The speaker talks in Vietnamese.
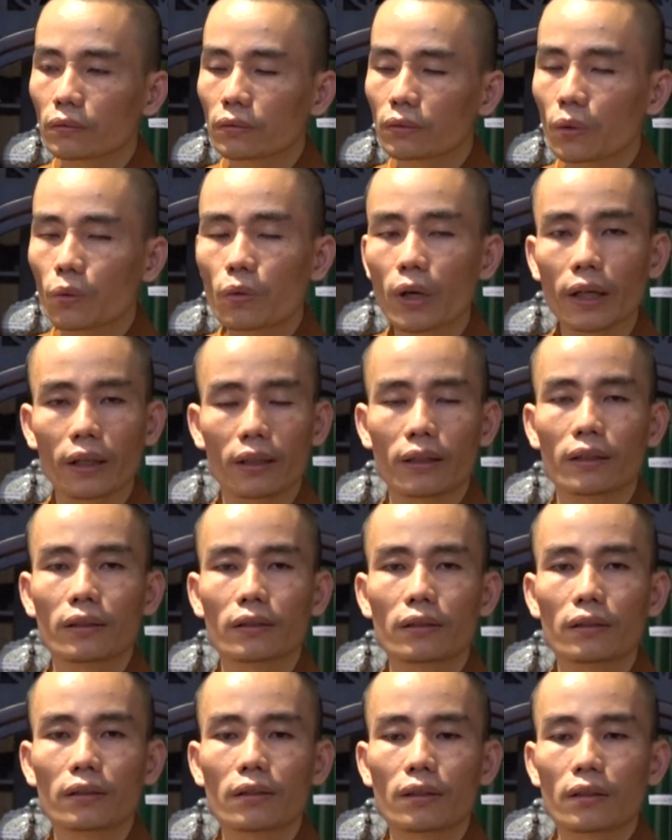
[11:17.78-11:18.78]
tu hành,
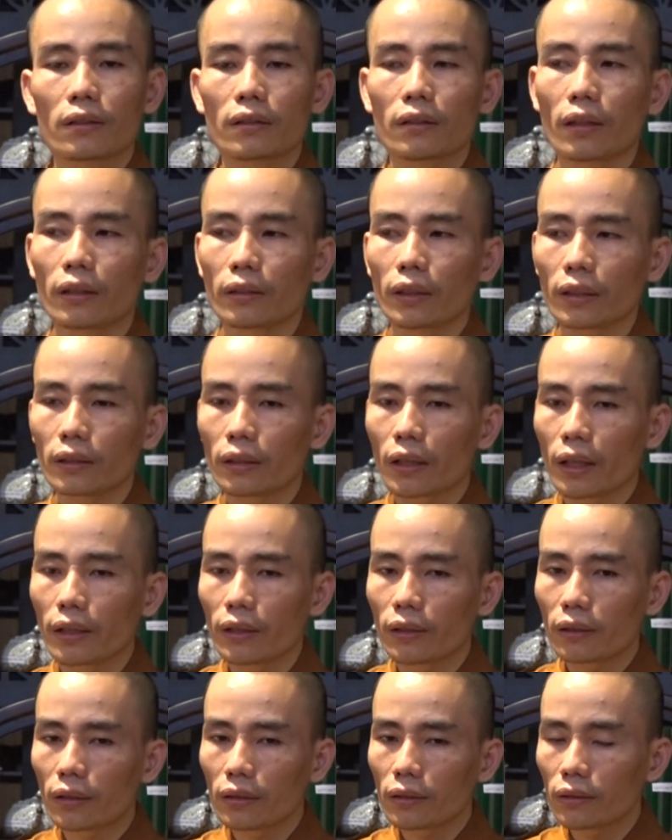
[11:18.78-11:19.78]
thì tất cả
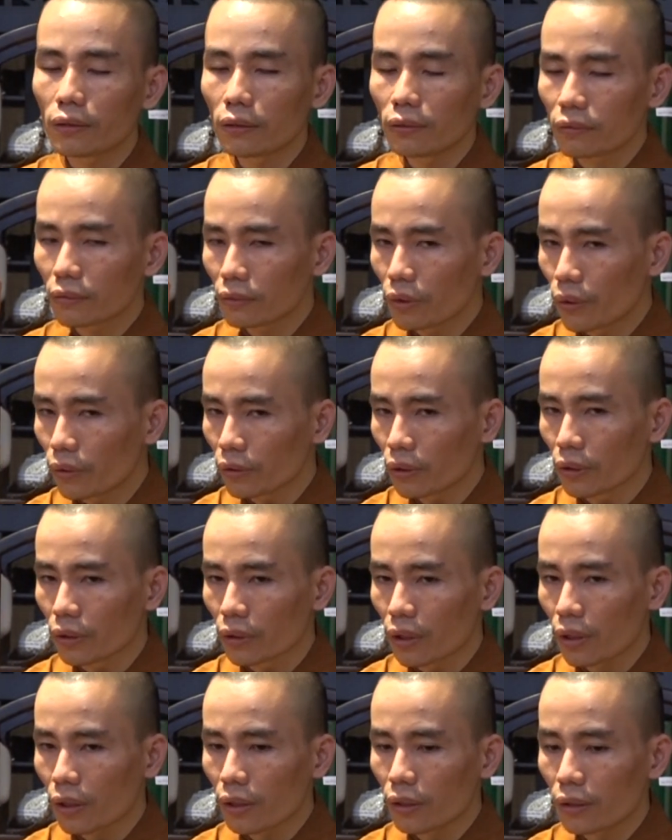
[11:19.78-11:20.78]
những thứ đối
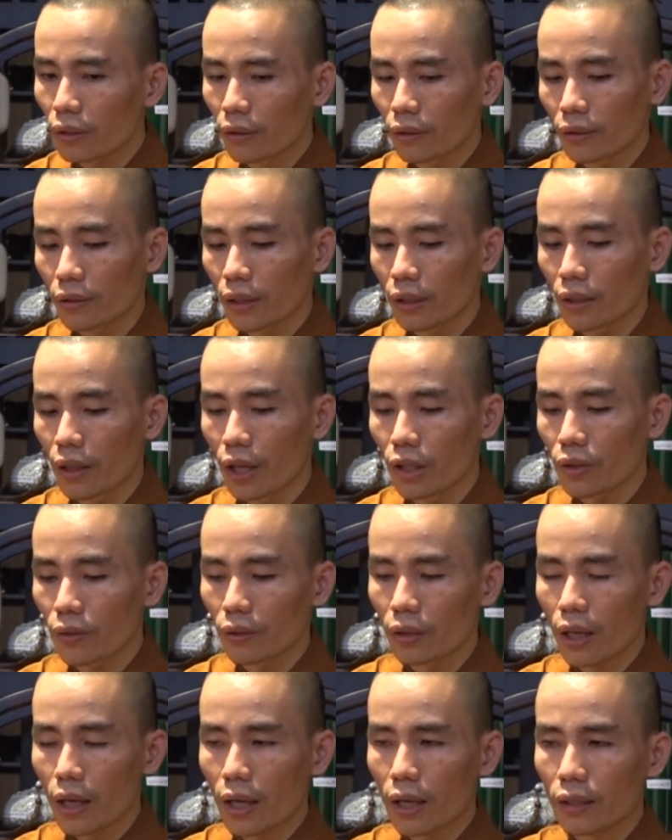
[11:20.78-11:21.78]
tượng đó là để cho
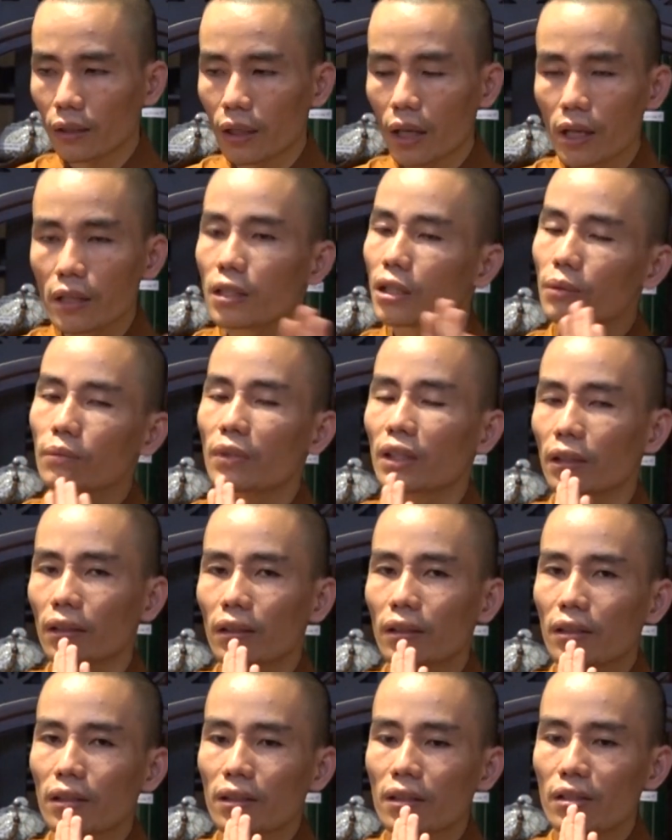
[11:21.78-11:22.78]
ta thấy được mình,
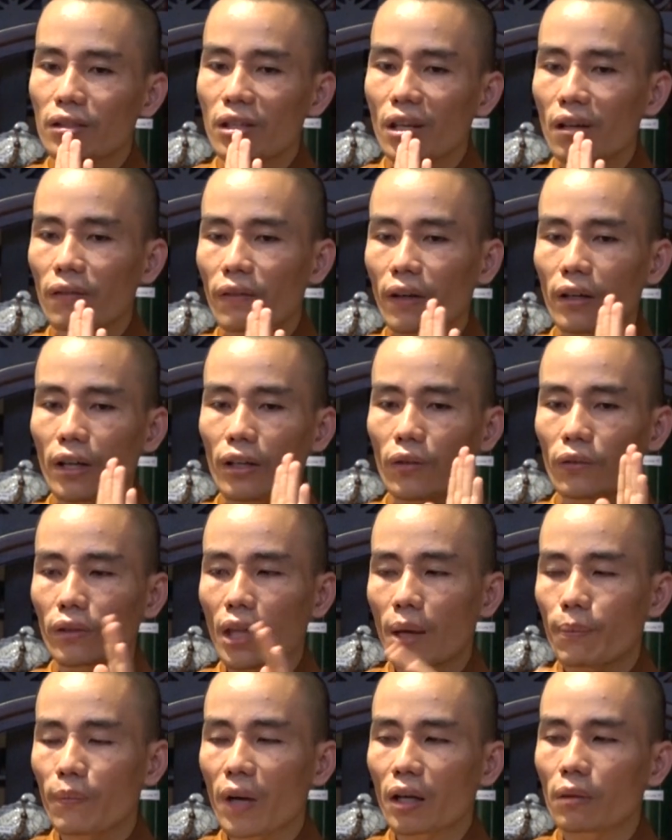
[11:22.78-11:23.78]
chứ không phải để cho
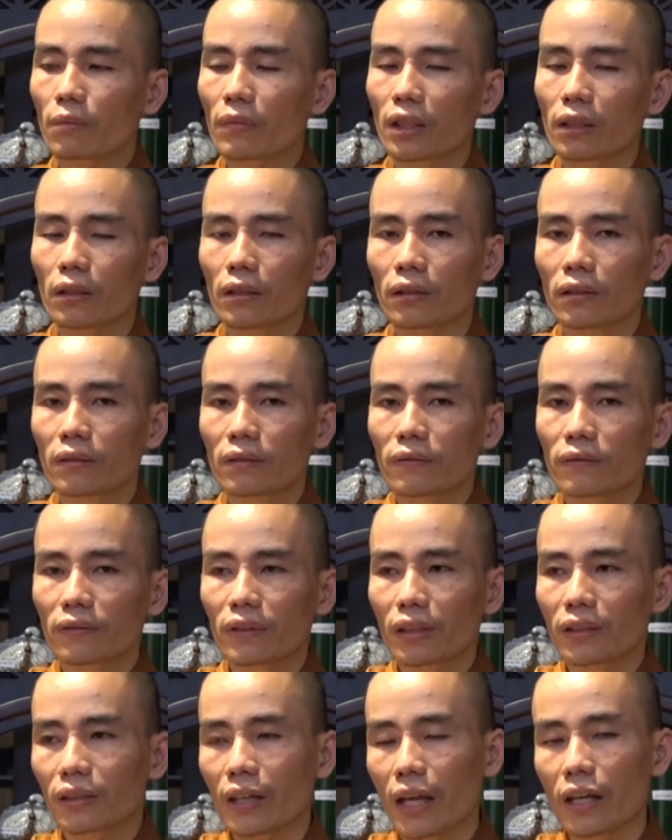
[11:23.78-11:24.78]
ta mất mình,
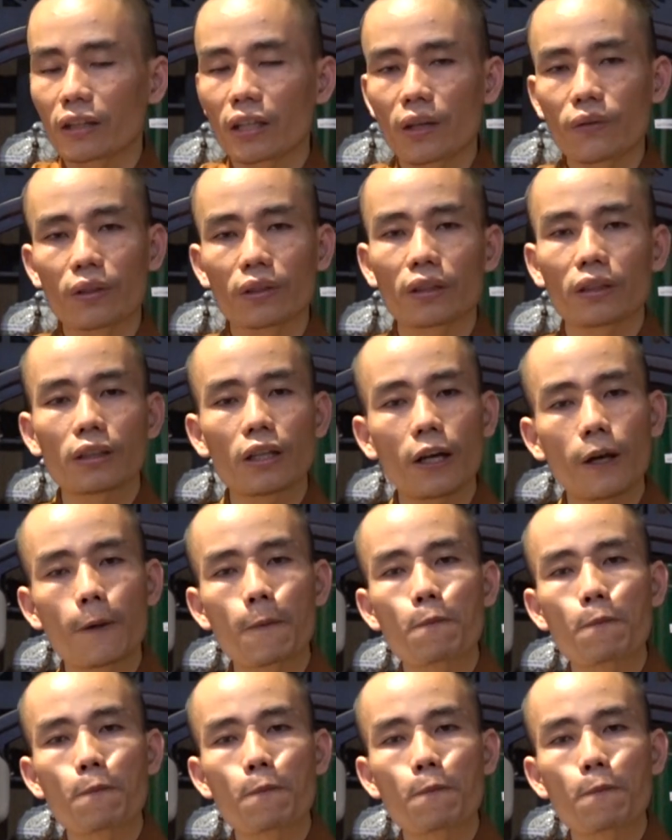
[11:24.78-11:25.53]
ta chạy theo những thứ đó.